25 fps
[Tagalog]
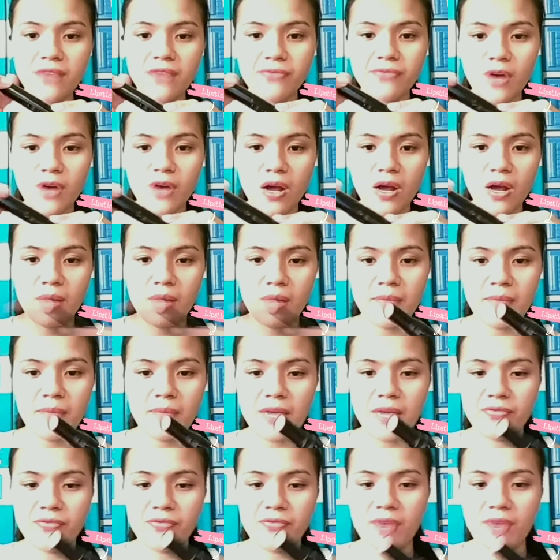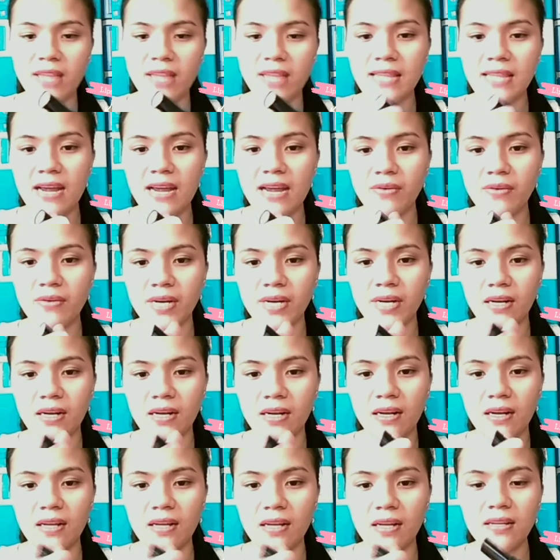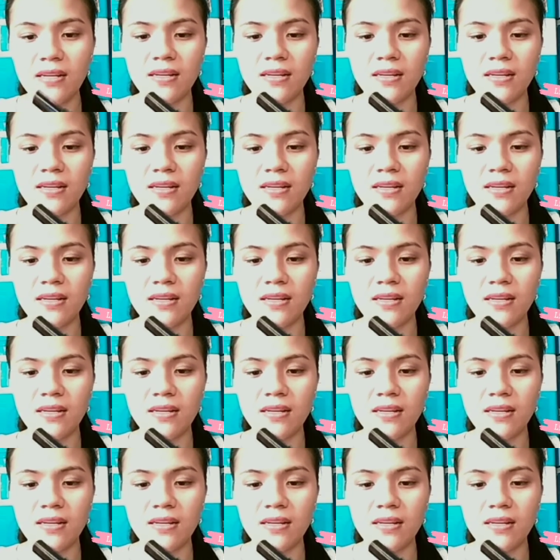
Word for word: from my friend Erica